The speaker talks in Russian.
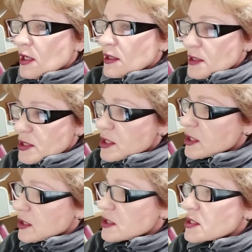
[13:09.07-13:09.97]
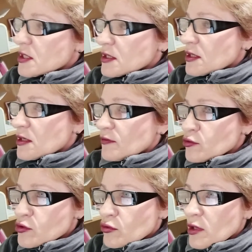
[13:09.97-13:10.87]
Дышать, конечно, надо
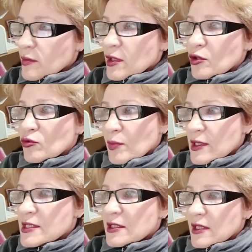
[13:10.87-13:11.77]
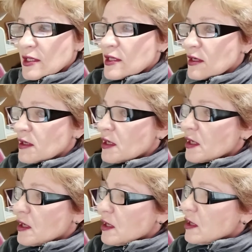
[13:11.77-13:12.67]
воздухом и купаться надо
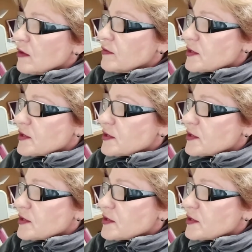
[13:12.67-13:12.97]
в